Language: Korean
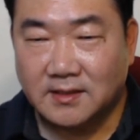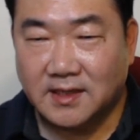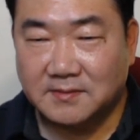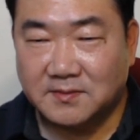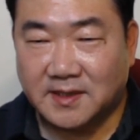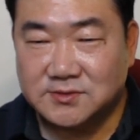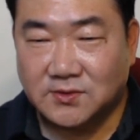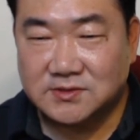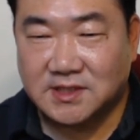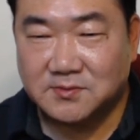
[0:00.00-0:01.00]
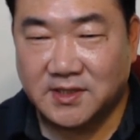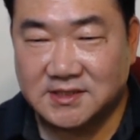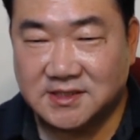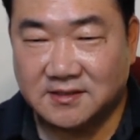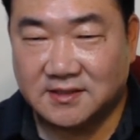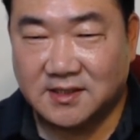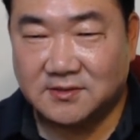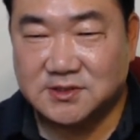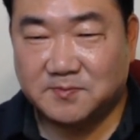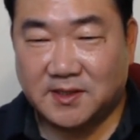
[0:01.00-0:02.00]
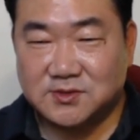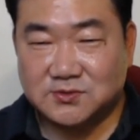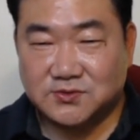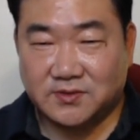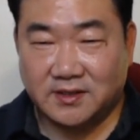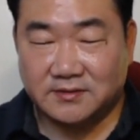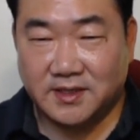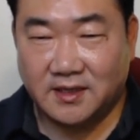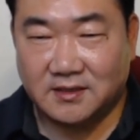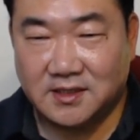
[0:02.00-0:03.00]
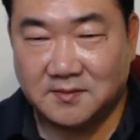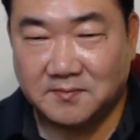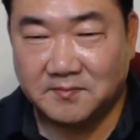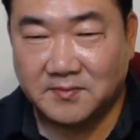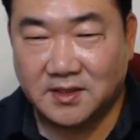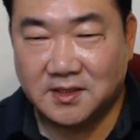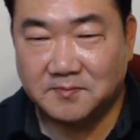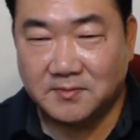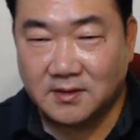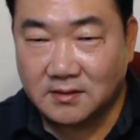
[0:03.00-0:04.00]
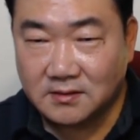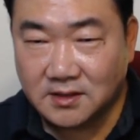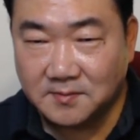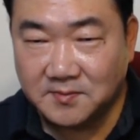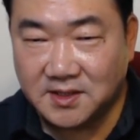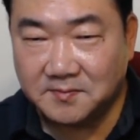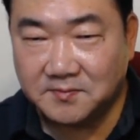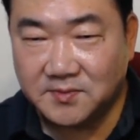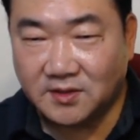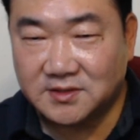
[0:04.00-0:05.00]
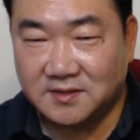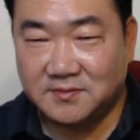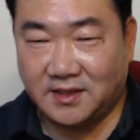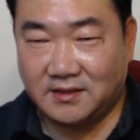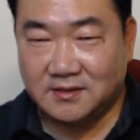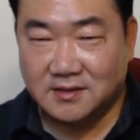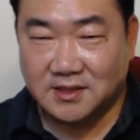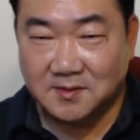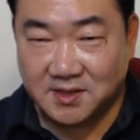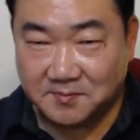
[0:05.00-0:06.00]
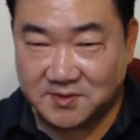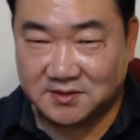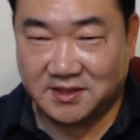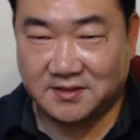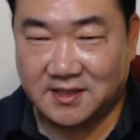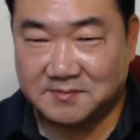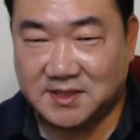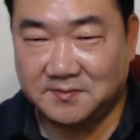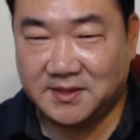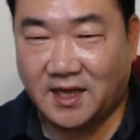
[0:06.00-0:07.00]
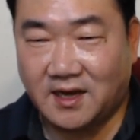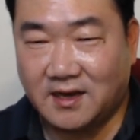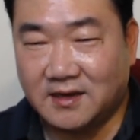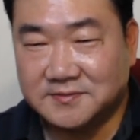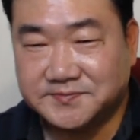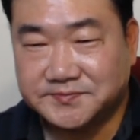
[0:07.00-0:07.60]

라이브 방송 차분히 하시는 것 같아요. 첫 방송 축하해. 네, 김, 김, 김, 김형님. 네, 김, 김영님. 감사합니다.